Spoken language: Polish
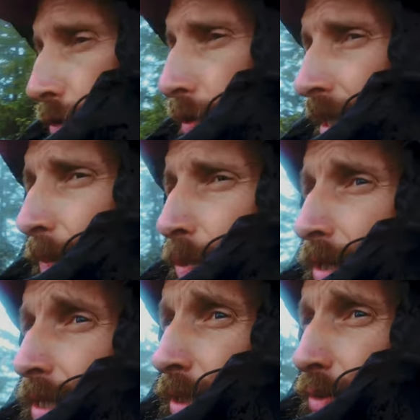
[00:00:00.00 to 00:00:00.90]
Tutaj na
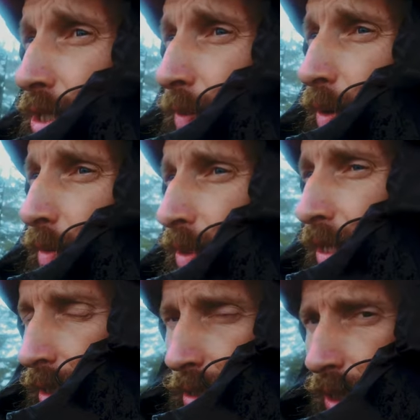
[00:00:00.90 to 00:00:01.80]
policji znajduje się
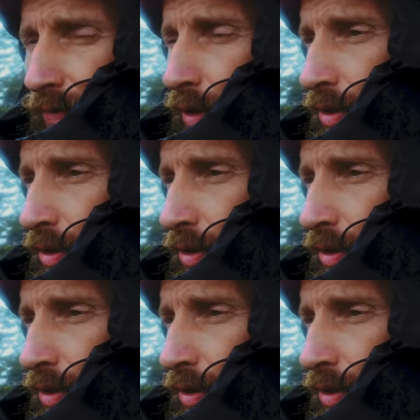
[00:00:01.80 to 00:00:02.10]
pomnik katastrofy